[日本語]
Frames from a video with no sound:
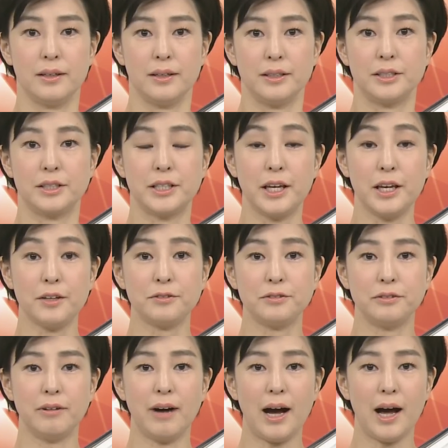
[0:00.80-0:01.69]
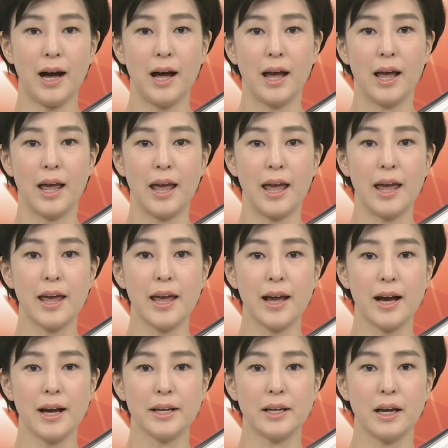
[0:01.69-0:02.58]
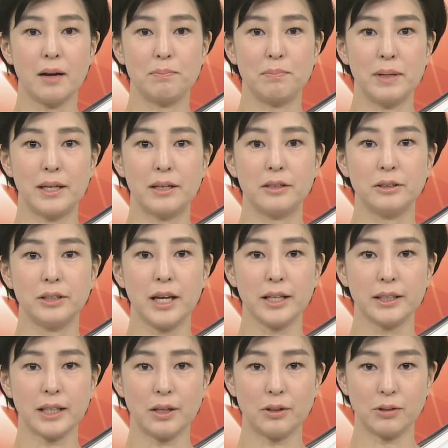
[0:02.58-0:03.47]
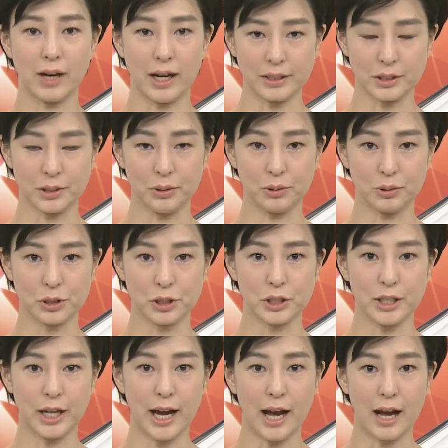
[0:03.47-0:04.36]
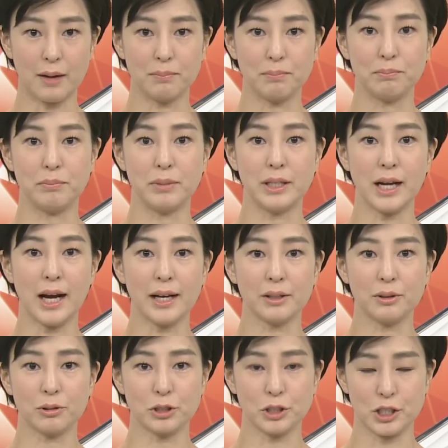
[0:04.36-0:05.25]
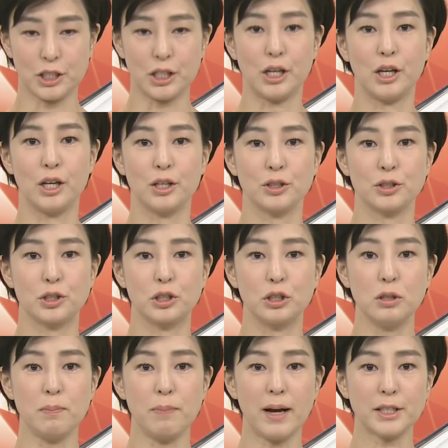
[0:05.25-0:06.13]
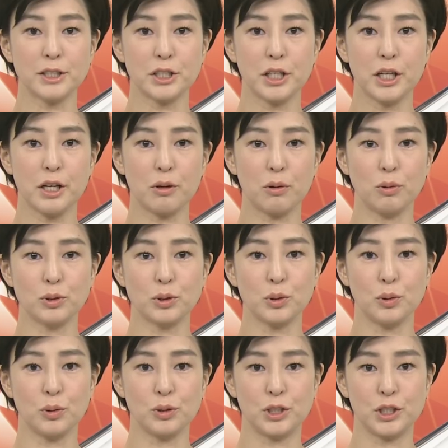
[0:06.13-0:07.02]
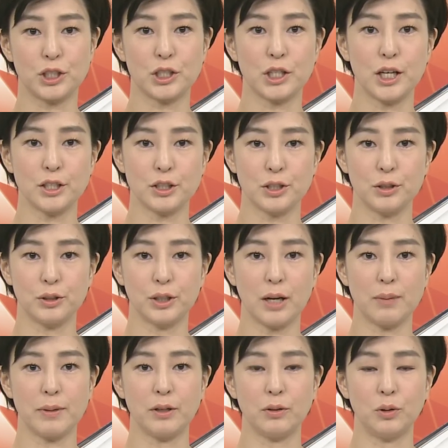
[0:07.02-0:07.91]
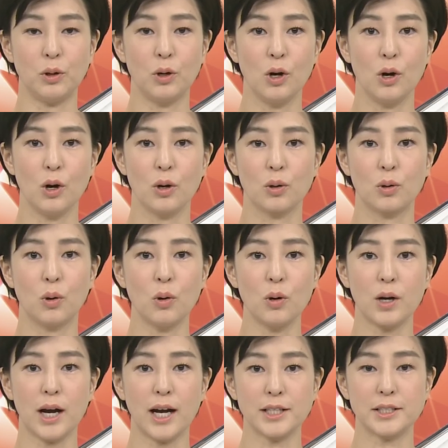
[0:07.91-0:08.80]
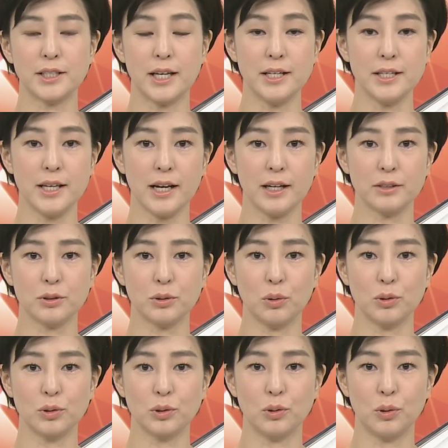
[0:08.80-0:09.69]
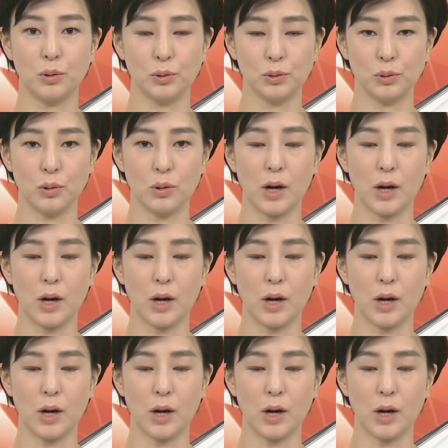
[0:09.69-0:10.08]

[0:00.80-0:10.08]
政府は AI やビッグデータを活用した未来都市スーパーシティ構想を実現するための国家戦略特法の